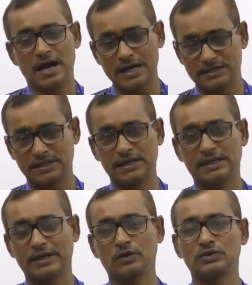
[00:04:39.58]
আজকাল
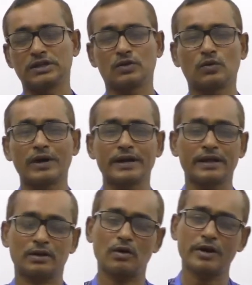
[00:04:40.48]
দেখো যে
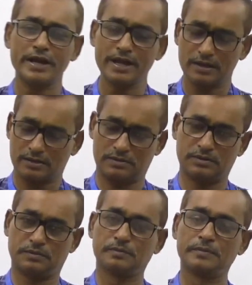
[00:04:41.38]
কোরআনের অনেক
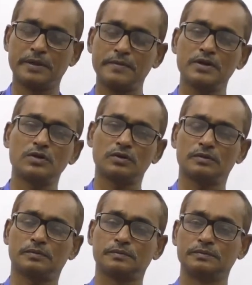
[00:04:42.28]
বিভিন্ন
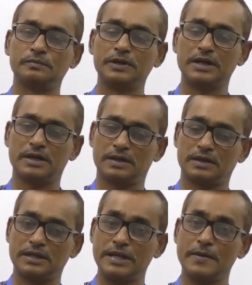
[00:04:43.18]

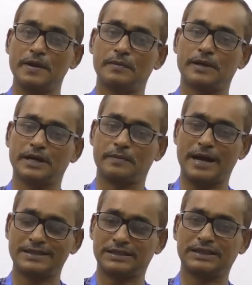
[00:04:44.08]
ইয়ে, মানে
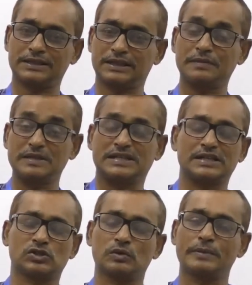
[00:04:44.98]
ভাষাতাত্ত্বিক
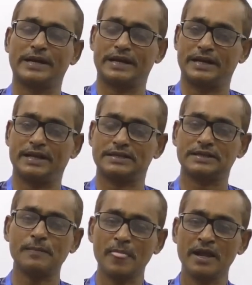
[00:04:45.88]
বিশ্লেষণ বাইরে
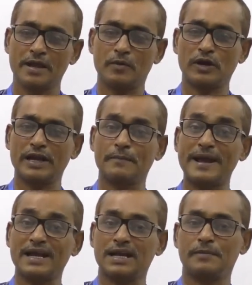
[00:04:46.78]
গেছে এবং এর
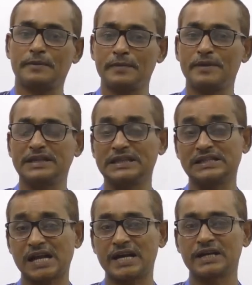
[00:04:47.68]
ব্যাখ্যা বিবৃতি
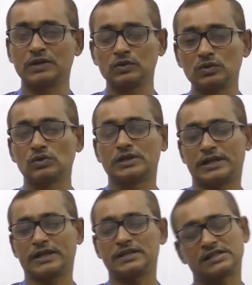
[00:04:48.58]
সানে নজুলটা
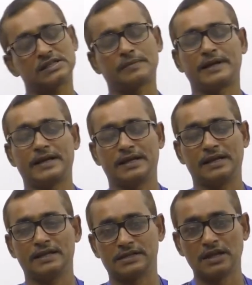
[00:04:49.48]
কী সেটা বাইরে
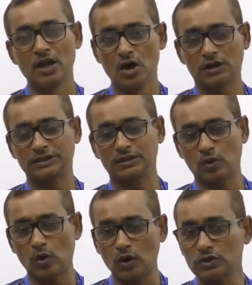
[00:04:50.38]
গেছে অর্থাৎ
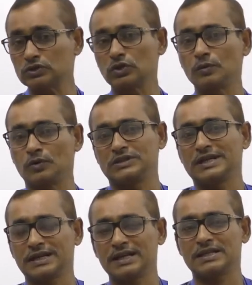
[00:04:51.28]
অর্থ
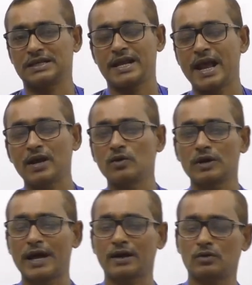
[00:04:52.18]
বোঝার ক্ষেত্রে এখন
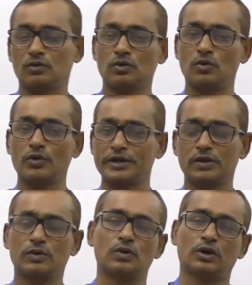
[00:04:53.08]
আর কোনো ওইটা
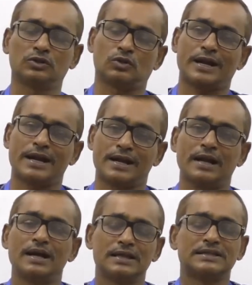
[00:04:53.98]
কোনো অন্তরায় না
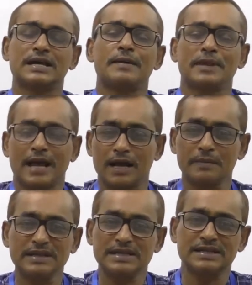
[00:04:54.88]
যে আমি
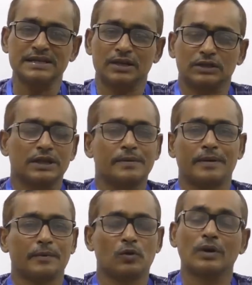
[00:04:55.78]
আরবি জানি না অতএব
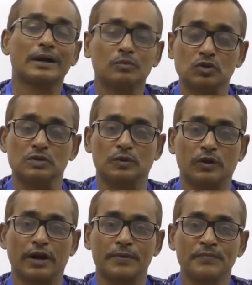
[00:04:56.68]
আমি কোরআন বুঝবো
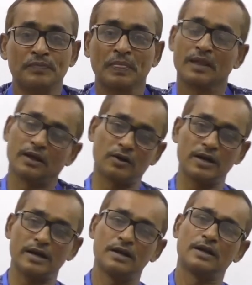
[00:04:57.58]
না
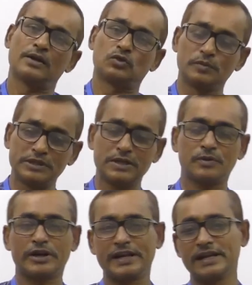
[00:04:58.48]
কেননা তুমি
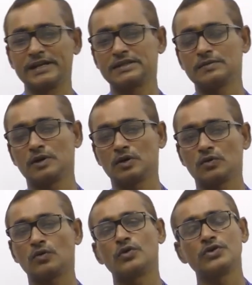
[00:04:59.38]
যেমন ইংরেজি বলো
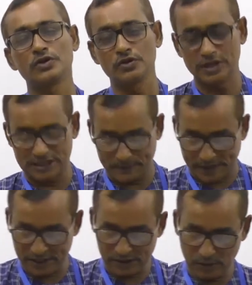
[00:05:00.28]
অন্য অন্য
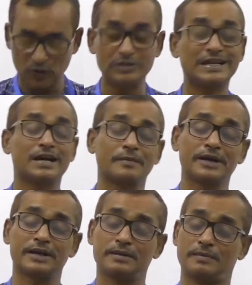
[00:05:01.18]
স্প্যানিশ বলো
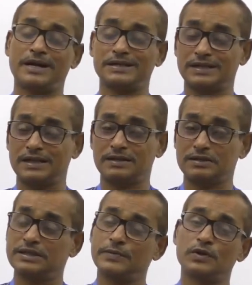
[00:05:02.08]
জার্মানি ভাষার
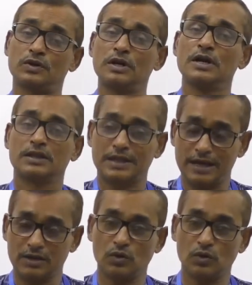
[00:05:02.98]
যেমন তার